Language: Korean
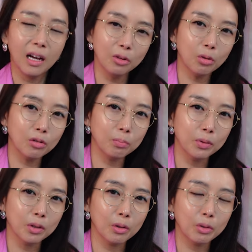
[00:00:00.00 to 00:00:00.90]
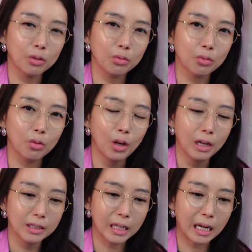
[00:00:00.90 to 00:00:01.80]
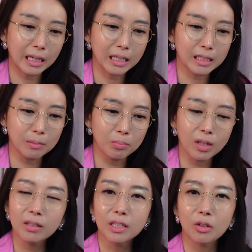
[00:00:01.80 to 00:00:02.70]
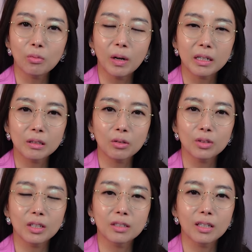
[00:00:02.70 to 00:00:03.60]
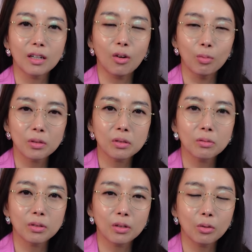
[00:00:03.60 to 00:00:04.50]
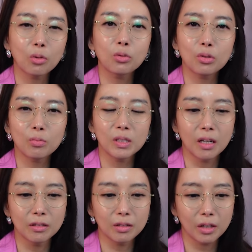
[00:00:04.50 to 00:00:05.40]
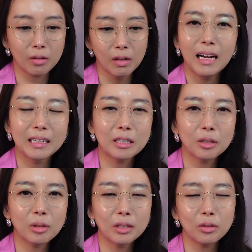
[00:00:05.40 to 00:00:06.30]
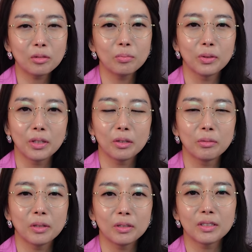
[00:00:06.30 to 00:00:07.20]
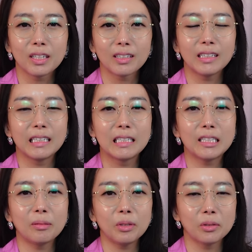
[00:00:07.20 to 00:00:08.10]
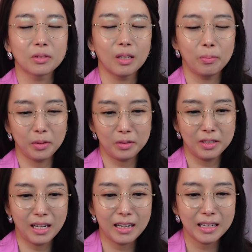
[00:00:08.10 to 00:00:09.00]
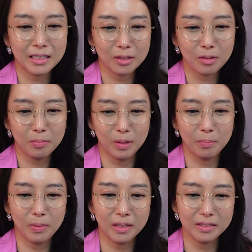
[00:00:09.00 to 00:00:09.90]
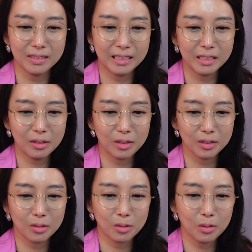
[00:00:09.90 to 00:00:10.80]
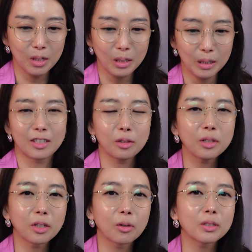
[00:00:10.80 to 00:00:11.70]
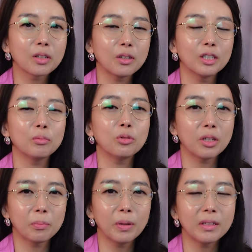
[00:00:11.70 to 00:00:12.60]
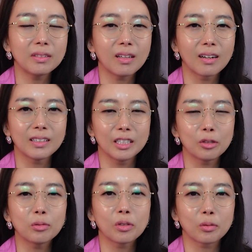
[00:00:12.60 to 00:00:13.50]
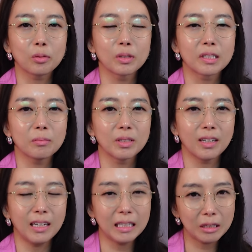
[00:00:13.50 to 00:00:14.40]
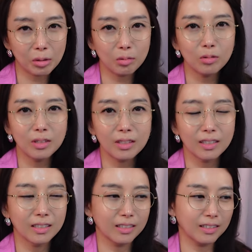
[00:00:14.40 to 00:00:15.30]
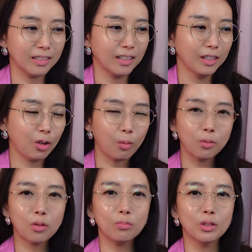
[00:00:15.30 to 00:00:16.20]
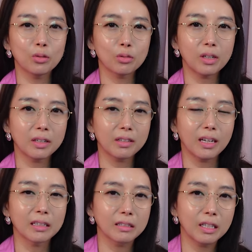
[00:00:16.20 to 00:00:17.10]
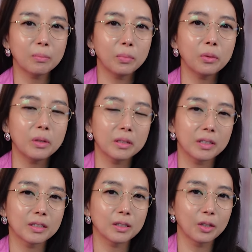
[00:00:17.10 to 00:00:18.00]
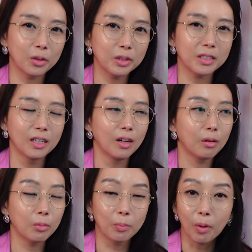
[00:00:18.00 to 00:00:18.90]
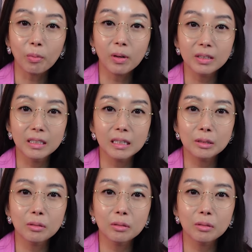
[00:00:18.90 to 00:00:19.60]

한동훈 비대위를 두고 사기 집단이라고 말하는 것 자체가 어불성설에 코도숨이 나는데요. 안 그래도 한동훈 비대위원장이 이재명 대표를 향해서 비판을 이어갔죠. 그런데 여기서 의문의 패를 당한 이준석도 있습니다. 한동훈이 그 더불어민주당의 당대표에 대해서 연일 뭐법관 니가